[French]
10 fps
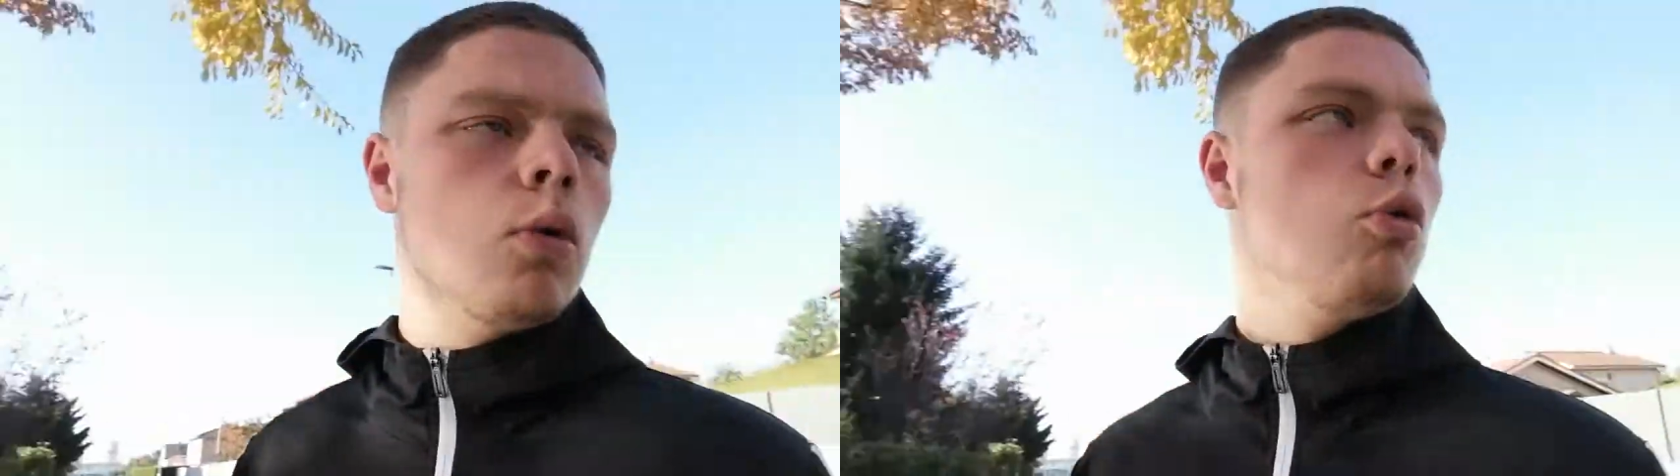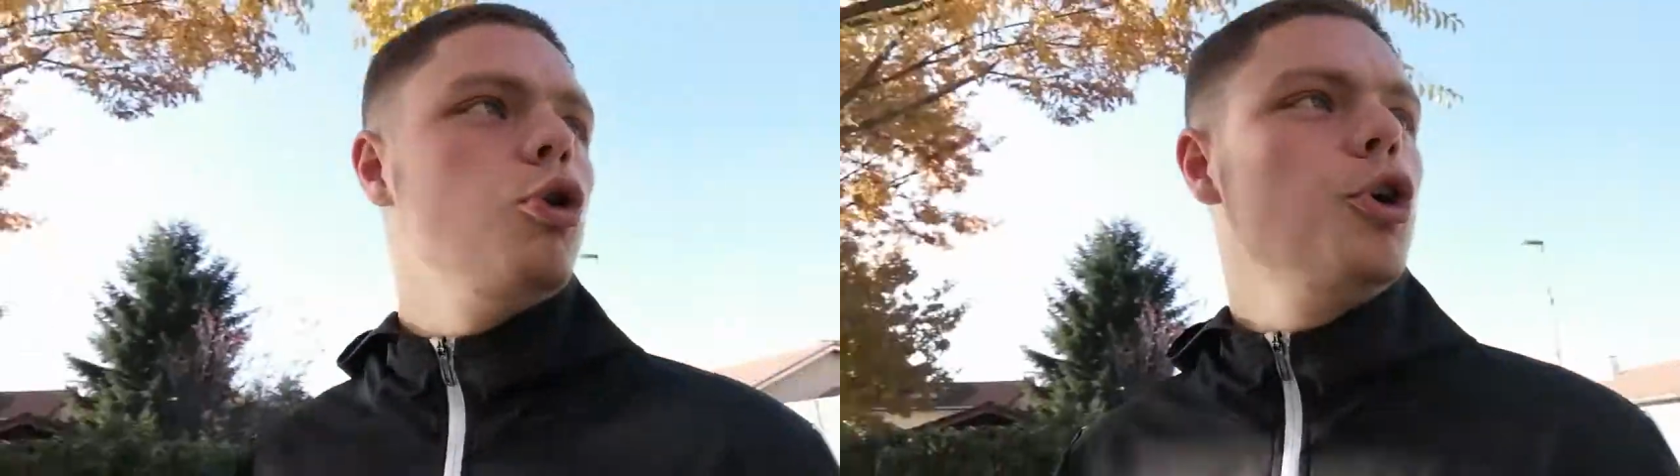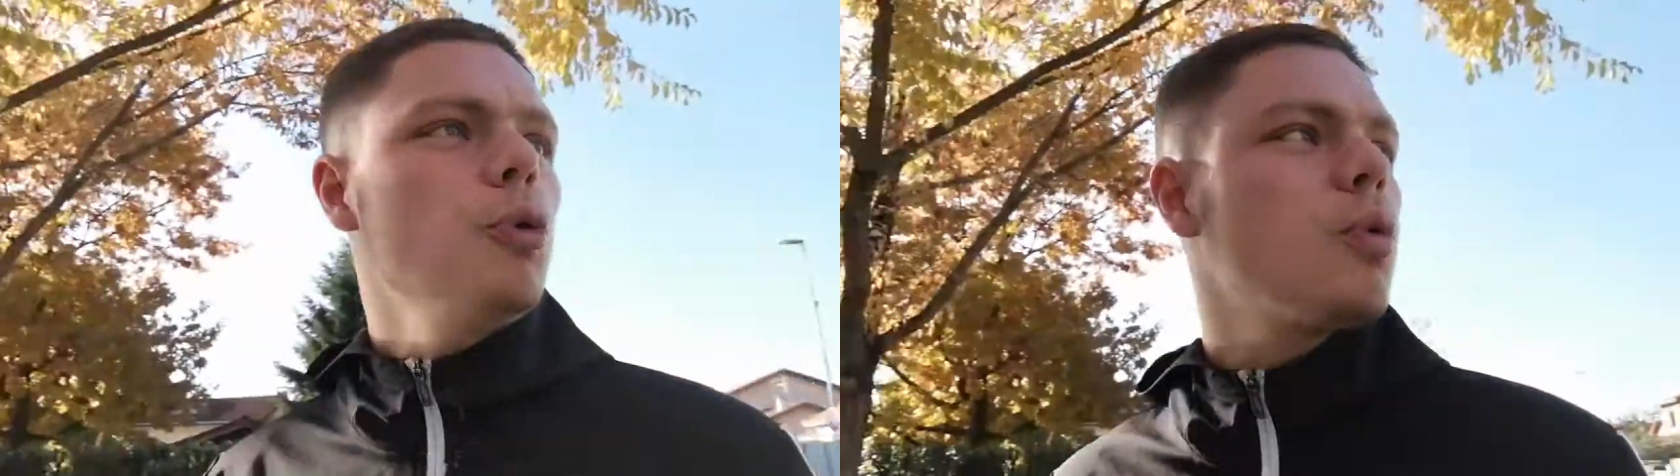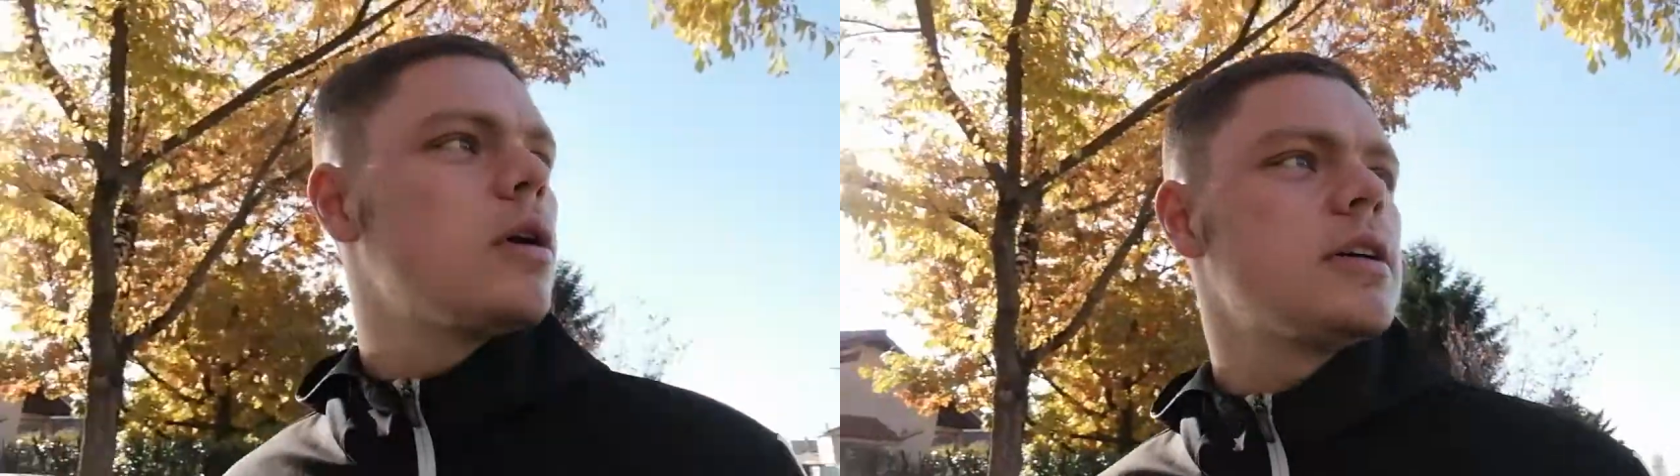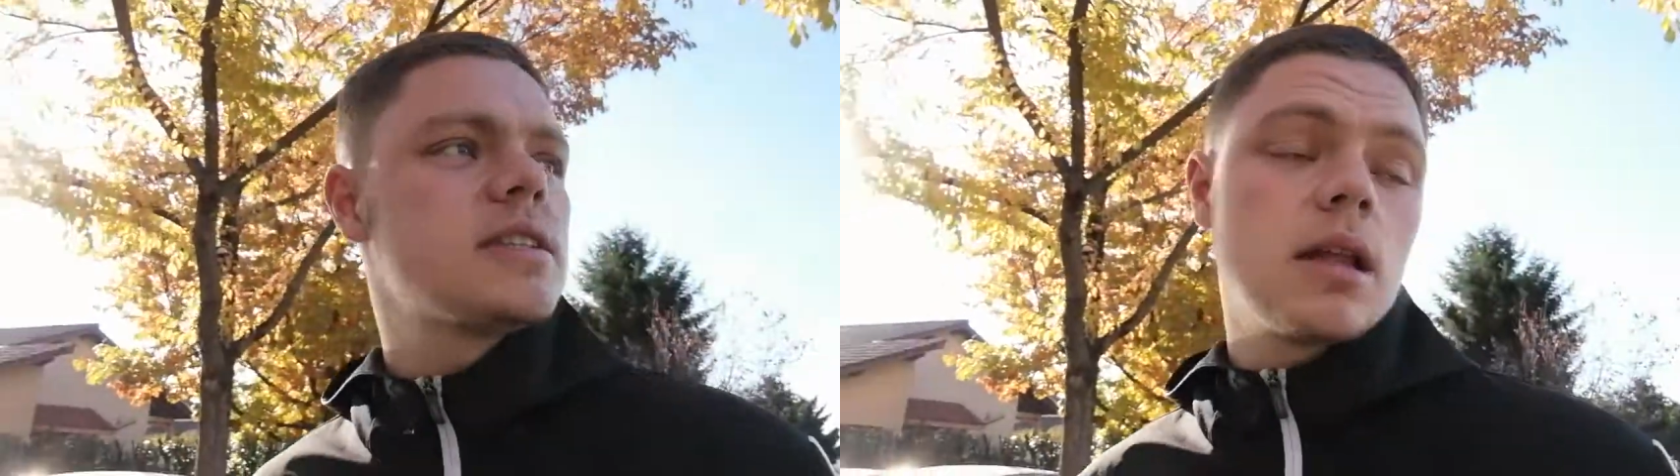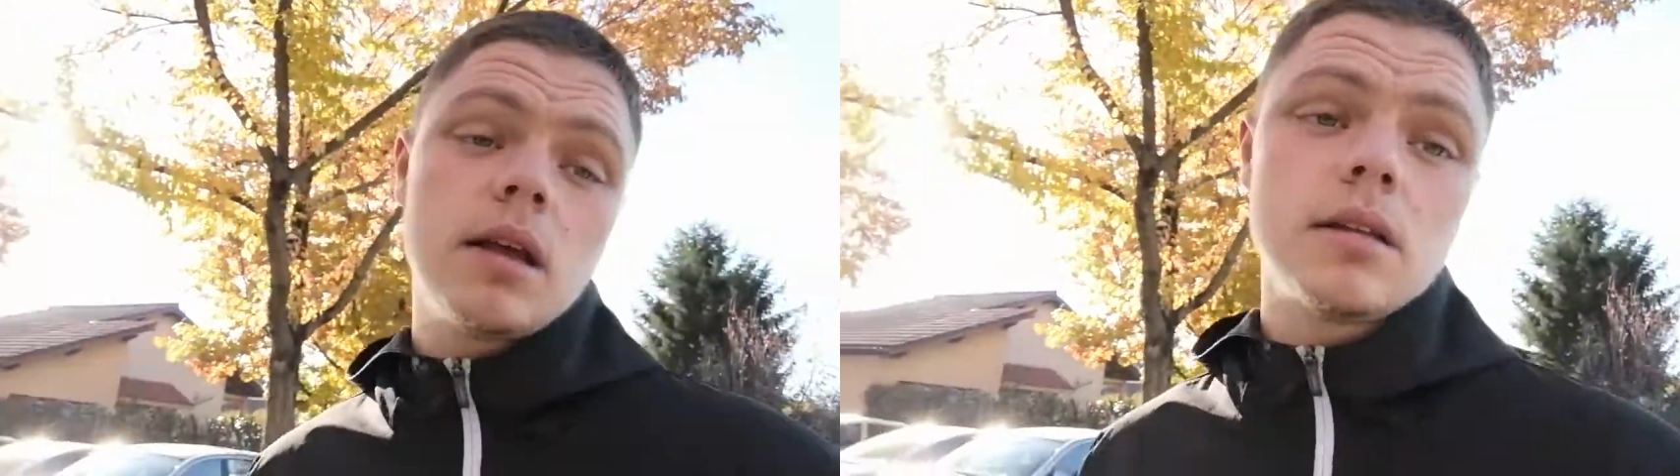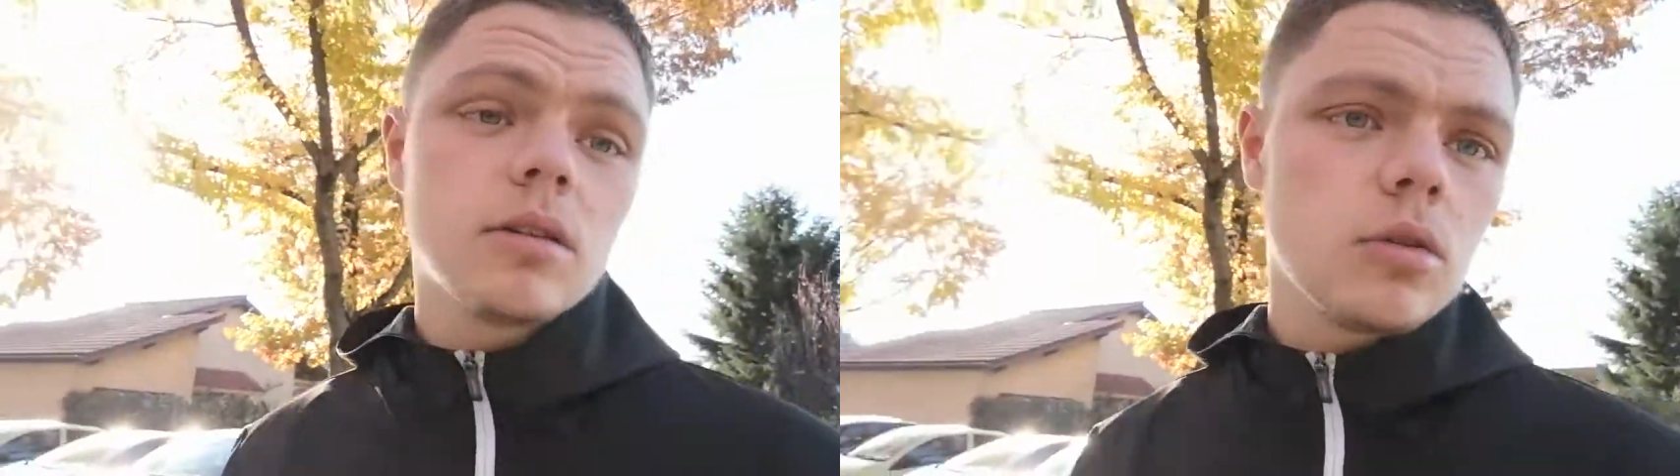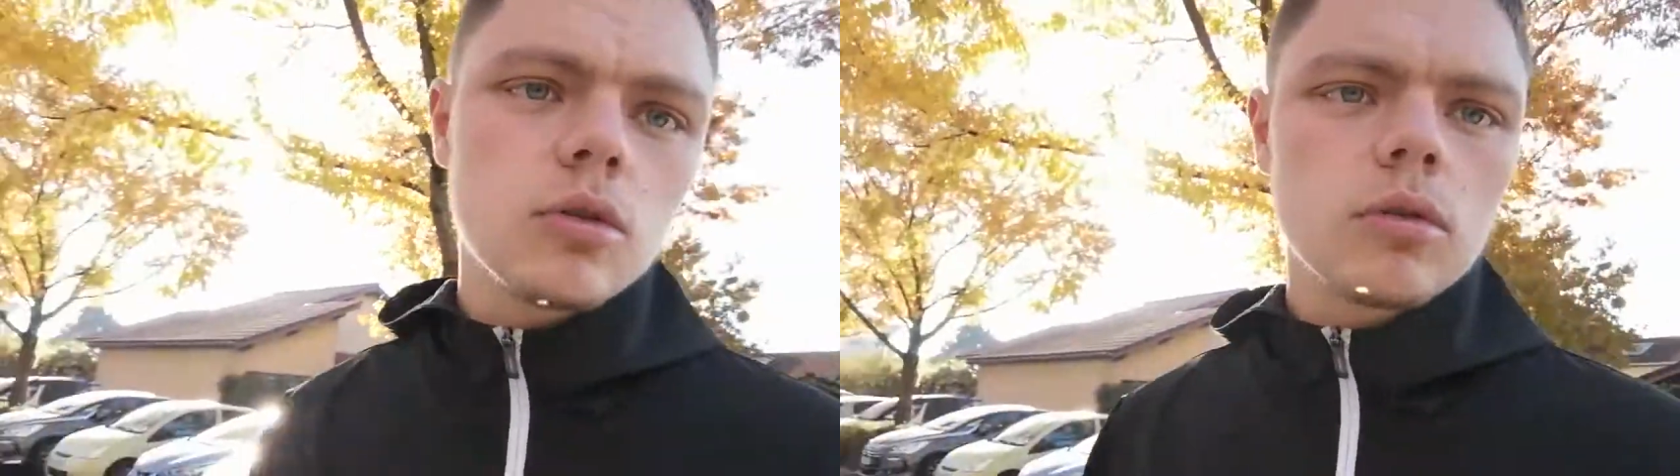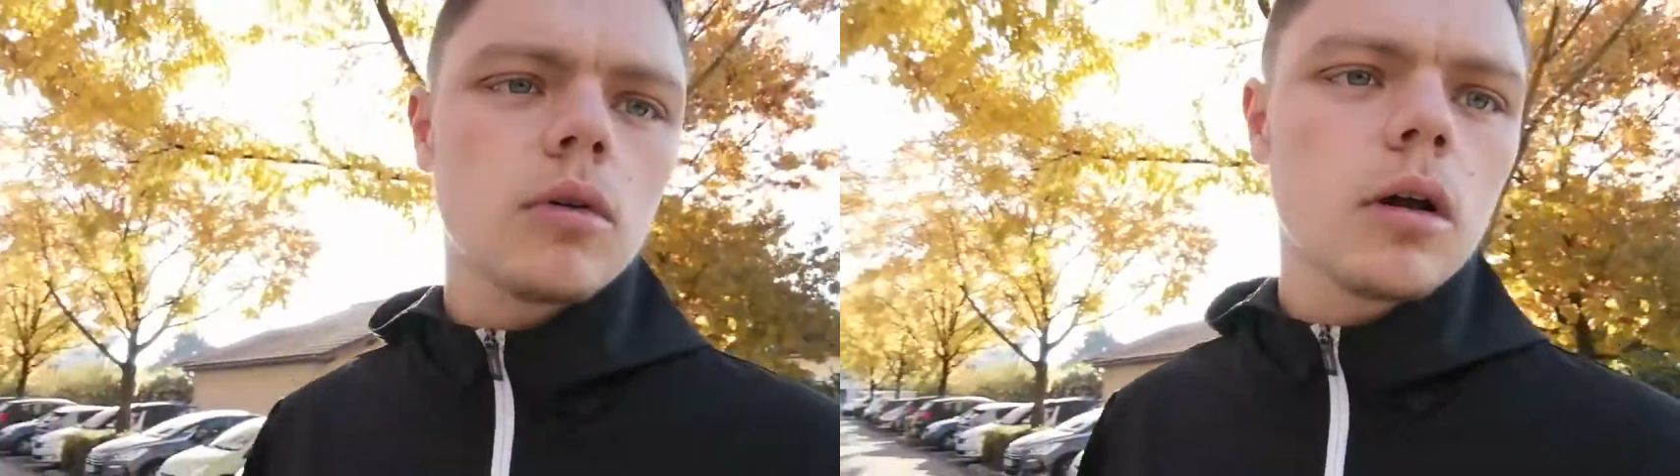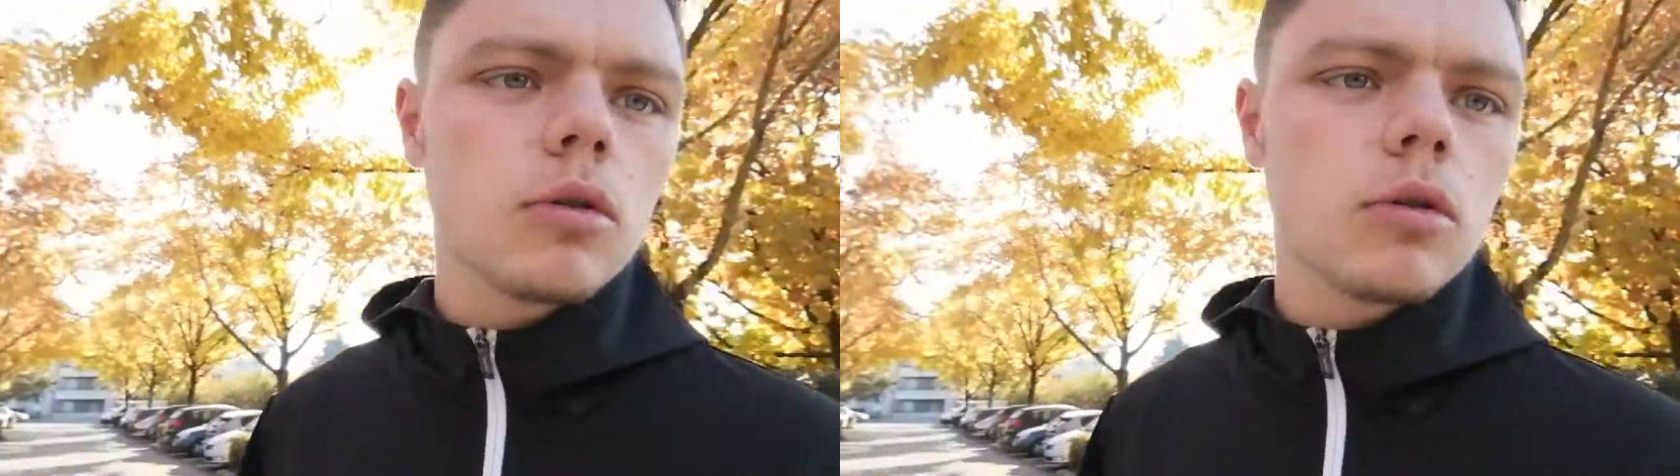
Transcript: Où Lyon euh, s'était euh,